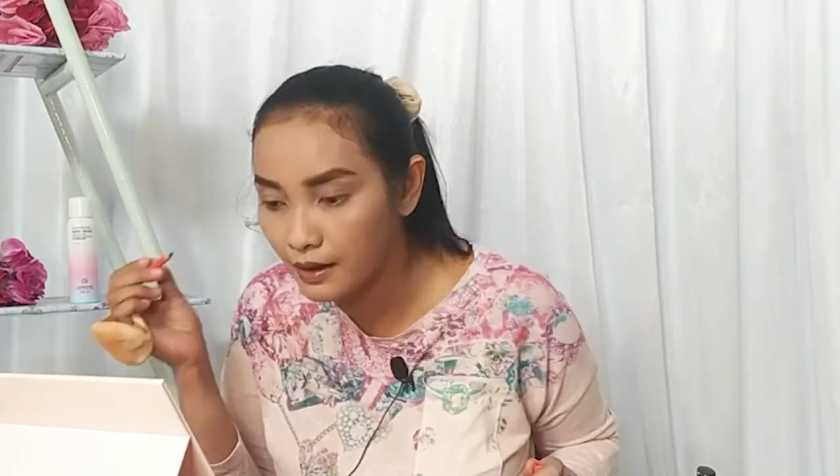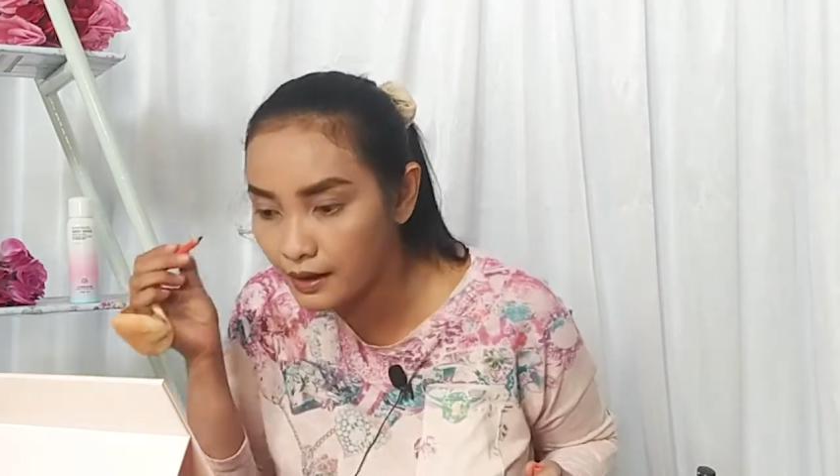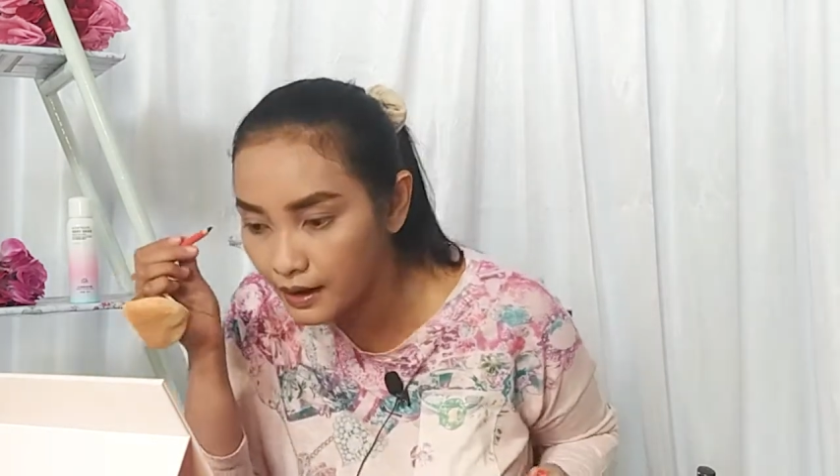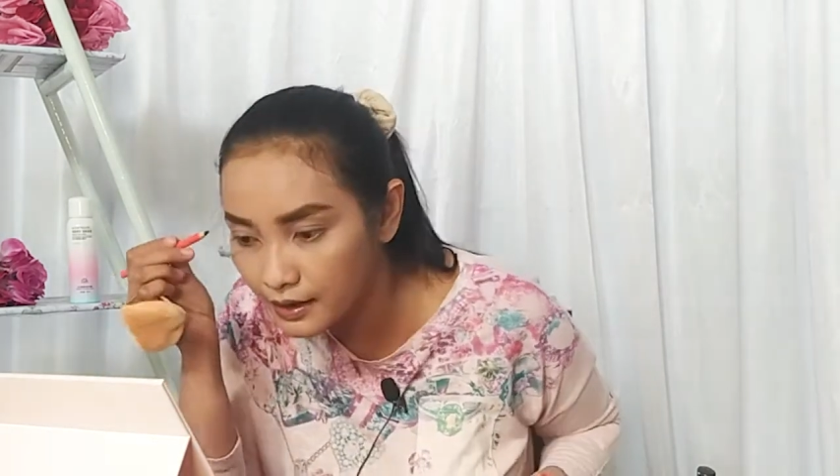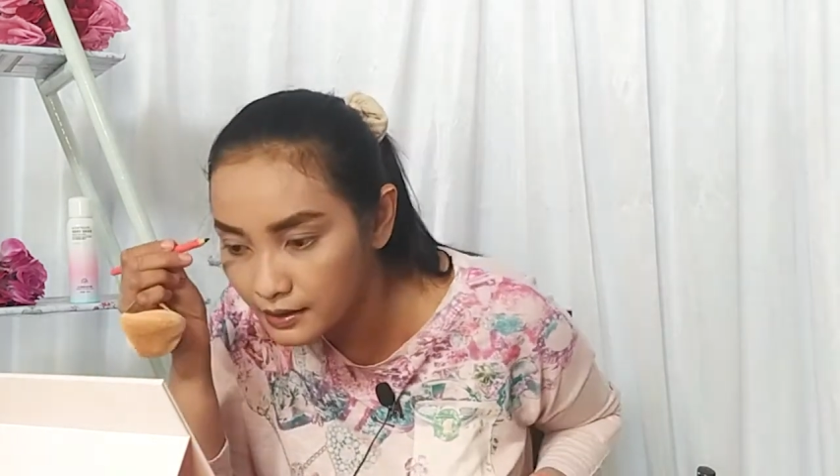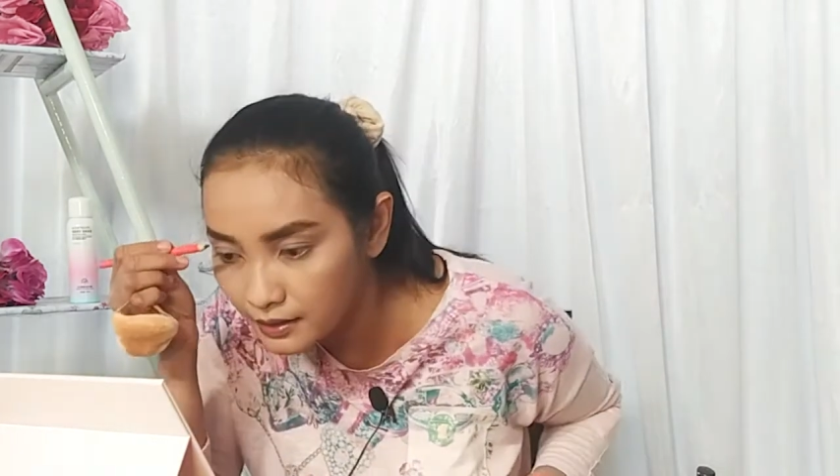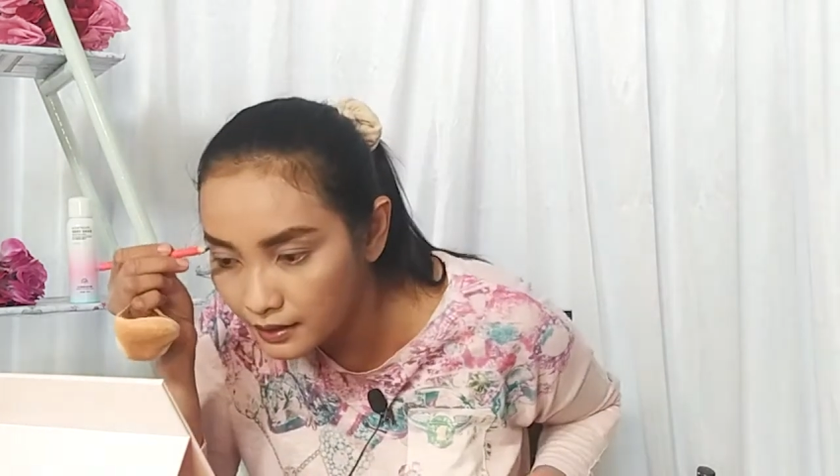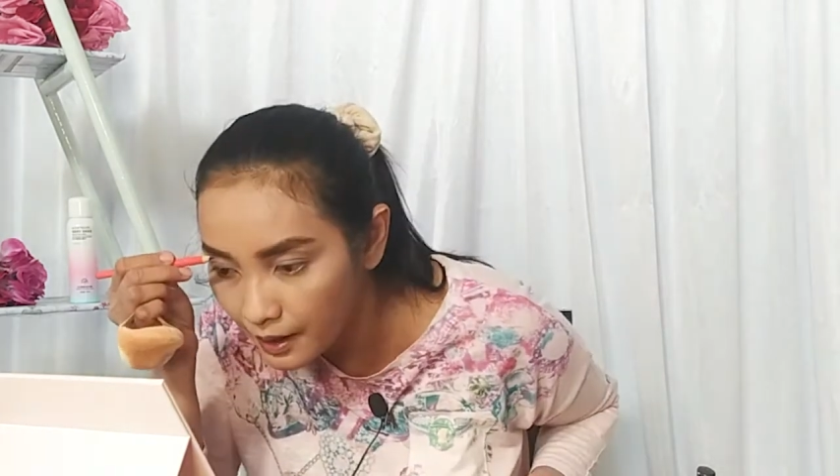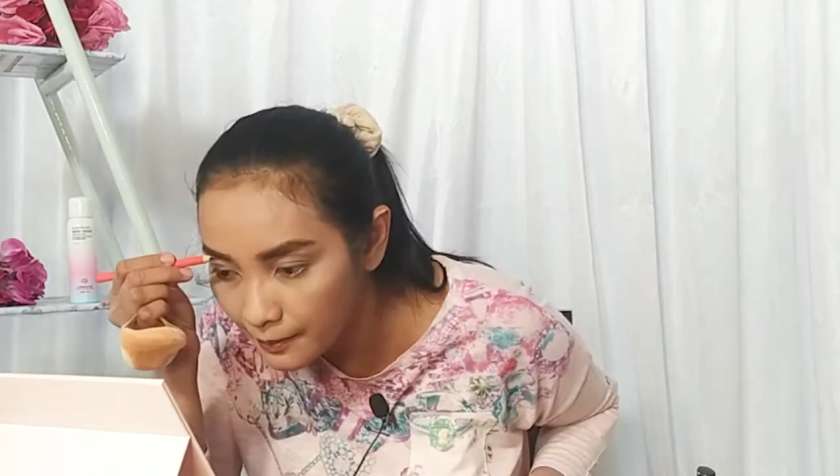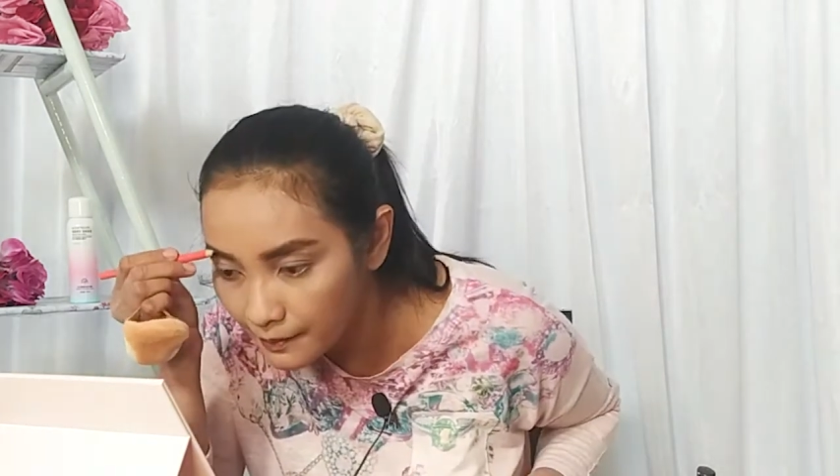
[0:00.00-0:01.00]
warna
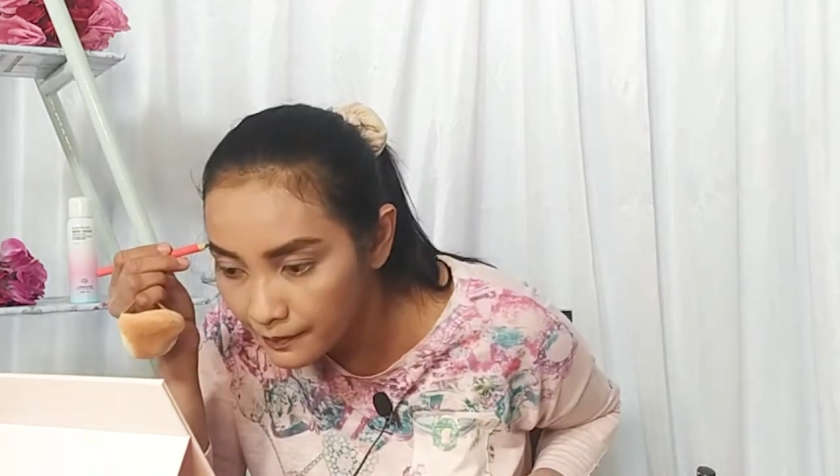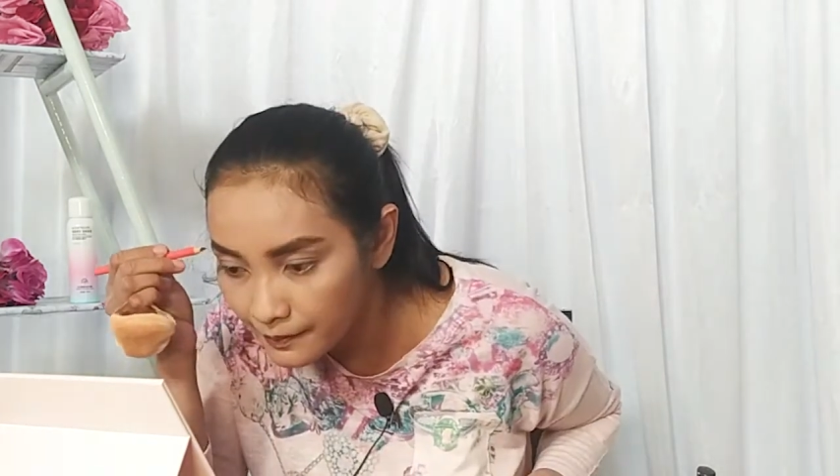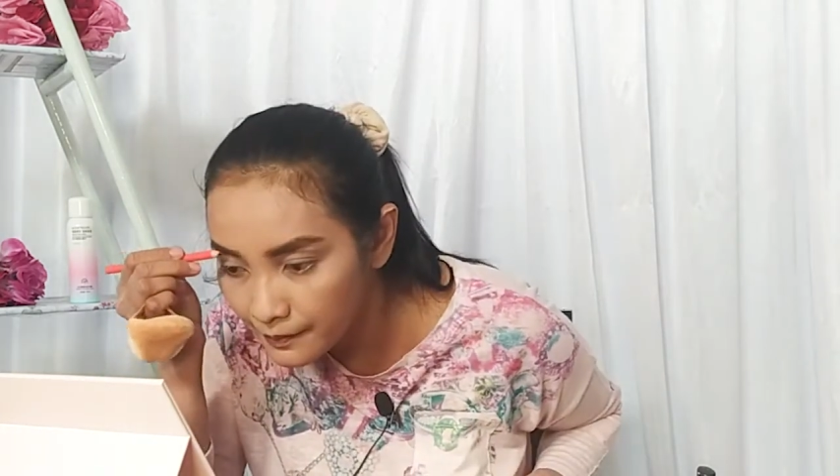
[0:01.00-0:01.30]
hitam